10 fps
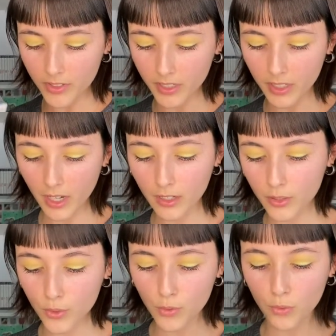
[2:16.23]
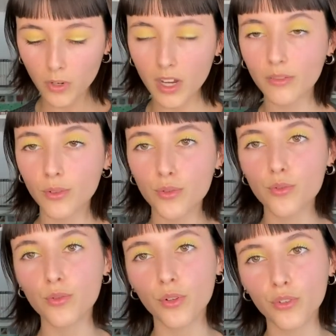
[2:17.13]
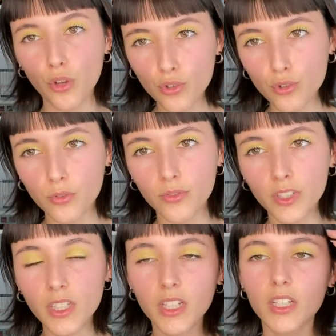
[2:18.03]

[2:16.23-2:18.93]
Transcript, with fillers: c'est action, aventure, tranche de vie.